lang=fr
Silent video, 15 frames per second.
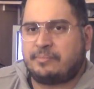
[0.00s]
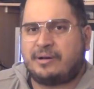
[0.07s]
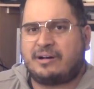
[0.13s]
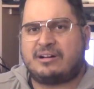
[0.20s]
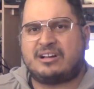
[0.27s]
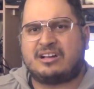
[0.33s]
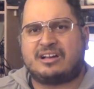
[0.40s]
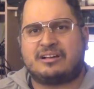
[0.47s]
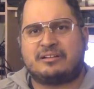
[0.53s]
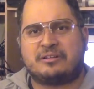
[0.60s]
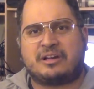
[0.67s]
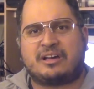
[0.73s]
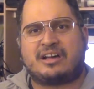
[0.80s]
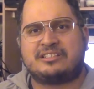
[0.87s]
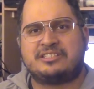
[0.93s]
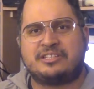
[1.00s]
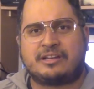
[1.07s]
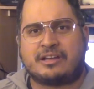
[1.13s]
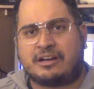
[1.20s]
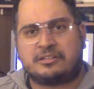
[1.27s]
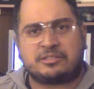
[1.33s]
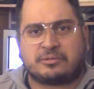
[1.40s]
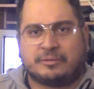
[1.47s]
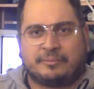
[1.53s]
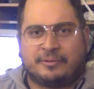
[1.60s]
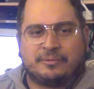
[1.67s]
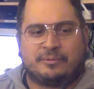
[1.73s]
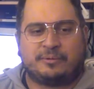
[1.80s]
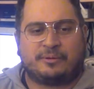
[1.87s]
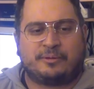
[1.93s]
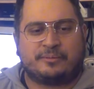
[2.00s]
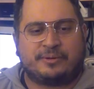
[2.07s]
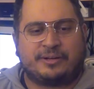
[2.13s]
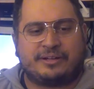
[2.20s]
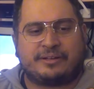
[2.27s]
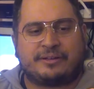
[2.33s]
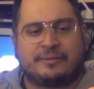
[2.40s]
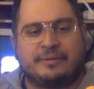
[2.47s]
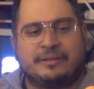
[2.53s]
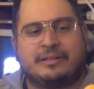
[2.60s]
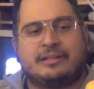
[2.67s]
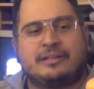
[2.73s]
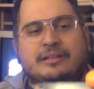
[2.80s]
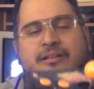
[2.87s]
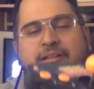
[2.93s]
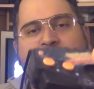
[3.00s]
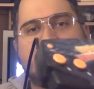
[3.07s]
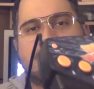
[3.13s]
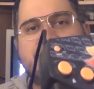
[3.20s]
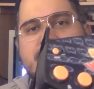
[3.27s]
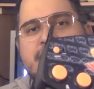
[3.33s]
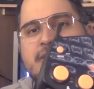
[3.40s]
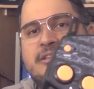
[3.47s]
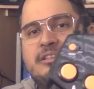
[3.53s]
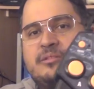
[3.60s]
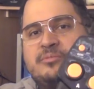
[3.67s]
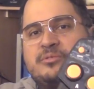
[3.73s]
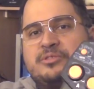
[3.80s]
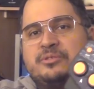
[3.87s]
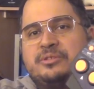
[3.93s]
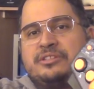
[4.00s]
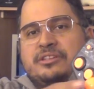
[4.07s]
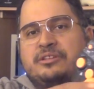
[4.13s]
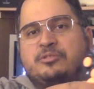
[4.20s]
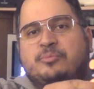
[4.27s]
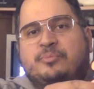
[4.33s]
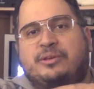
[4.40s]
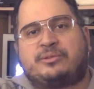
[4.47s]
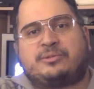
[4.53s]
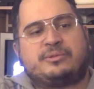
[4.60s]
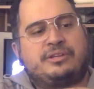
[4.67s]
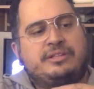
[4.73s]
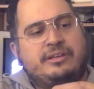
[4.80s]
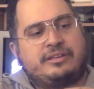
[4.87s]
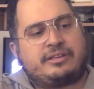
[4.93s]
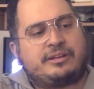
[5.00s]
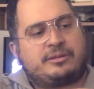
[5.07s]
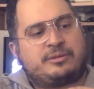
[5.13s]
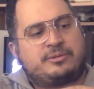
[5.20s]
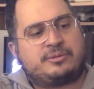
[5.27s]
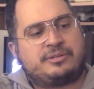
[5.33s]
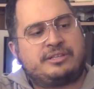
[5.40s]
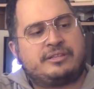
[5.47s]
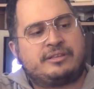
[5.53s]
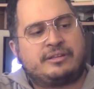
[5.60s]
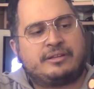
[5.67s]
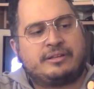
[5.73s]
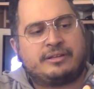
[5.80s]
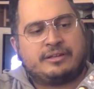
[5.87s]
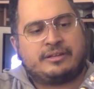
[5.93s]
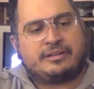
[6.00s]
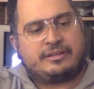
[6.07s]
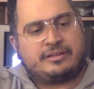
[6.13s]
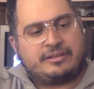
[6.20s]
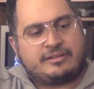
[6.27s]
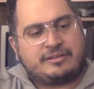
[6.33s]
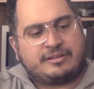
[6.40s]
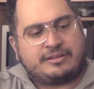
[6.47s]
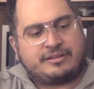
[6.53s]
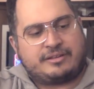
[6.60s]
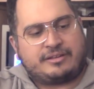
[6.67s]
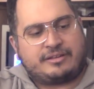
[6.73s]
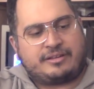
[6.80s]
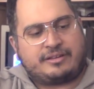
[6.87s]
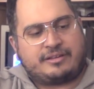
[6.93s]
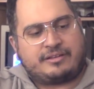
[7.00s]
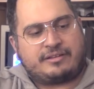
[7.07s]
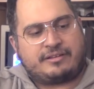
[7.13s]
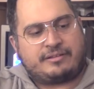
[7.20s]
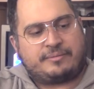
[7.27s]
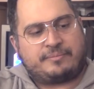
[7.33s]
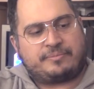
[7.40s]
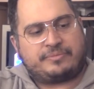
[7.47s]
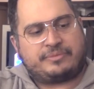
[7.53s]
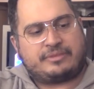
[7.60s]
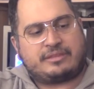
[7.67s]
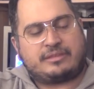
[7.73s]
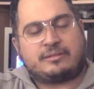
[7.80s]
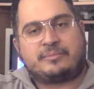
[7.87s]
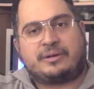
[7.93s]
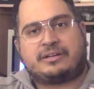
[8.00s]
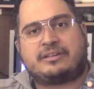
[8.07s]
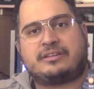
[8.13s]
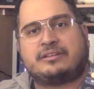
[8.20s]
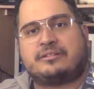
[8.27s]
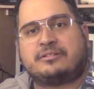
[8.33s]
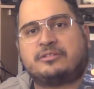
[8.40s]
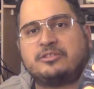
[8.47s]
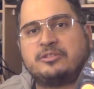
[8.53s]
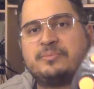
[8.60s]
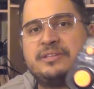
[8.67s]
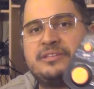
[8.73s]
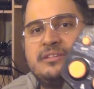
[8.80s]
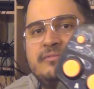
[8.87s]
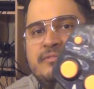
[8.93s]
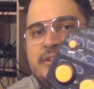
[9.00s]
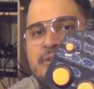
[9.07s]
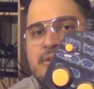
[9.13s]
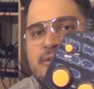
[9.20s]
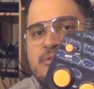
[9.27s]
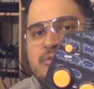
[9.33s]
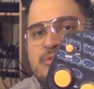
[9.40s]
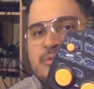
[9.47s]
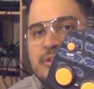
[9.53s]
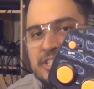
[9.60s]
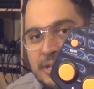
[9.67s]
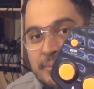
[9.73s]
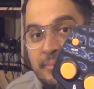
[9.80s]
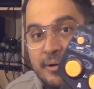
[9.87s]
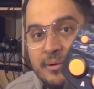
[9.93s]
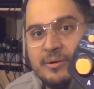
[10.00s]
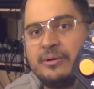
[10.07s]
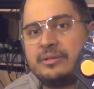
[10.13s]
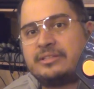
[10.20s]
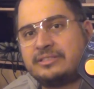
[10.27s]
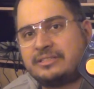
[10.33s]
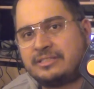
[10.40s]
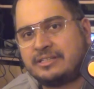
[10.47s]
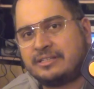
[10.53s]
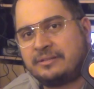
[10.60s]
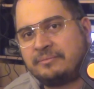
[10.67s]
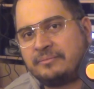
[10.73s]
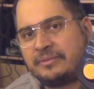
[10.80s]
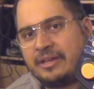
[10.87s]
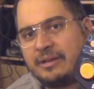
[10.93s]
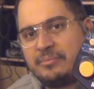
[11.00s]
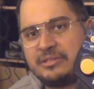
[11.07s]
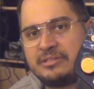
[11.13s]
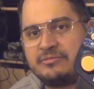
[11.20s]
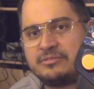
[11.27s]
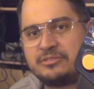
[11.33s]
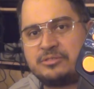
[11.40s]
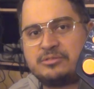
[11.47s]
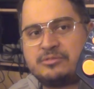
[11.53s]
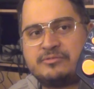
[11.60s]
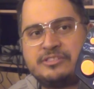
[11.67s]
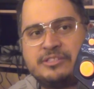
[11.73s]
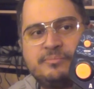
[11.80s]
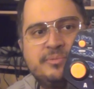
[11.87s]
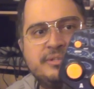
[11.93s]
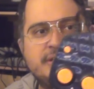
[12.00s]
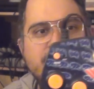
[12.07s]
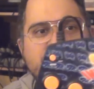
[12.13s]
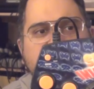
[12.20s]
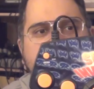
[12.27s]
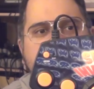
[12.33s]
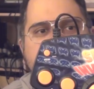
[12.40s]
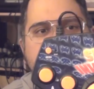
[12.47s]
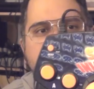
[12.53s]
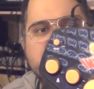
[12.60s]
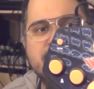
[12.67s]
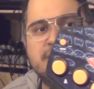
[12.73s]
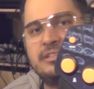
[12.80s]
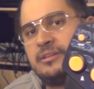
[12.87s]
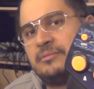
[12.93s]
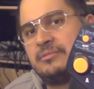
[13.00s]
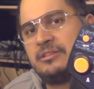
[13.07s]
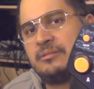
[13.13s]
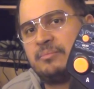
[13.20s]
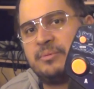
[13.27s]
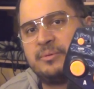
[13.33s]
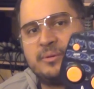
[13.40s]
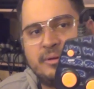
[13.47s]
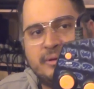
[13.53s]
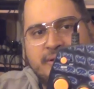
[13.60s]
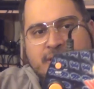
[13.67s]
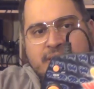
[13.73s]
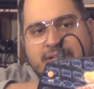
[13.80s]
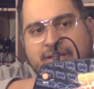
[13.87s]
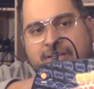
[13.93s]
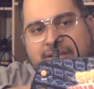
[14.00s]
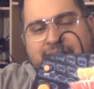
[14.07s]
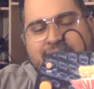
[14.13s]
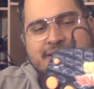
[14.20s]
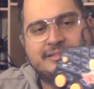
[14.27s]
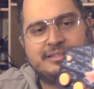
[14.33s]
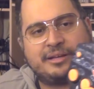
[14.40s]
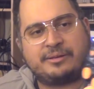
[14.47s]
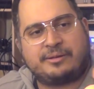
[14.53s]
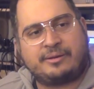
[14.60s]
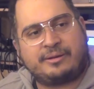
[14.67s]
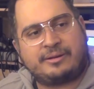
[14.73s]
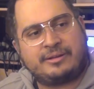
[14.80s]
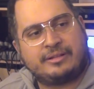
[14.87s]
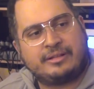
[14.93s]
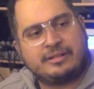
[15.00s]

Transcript: par euh, Radica, je connais pas du tout cette marque. Donc c'est un très très beau joystick, super solide, hein, qui a l'air solide. Euh, marqué euh, Space Invader dessus. Je ne l'ai pas encore testé, hein, parce qu'il faut que je trouve des piles et puis que je désoxyde un petit peu à l'intérieur.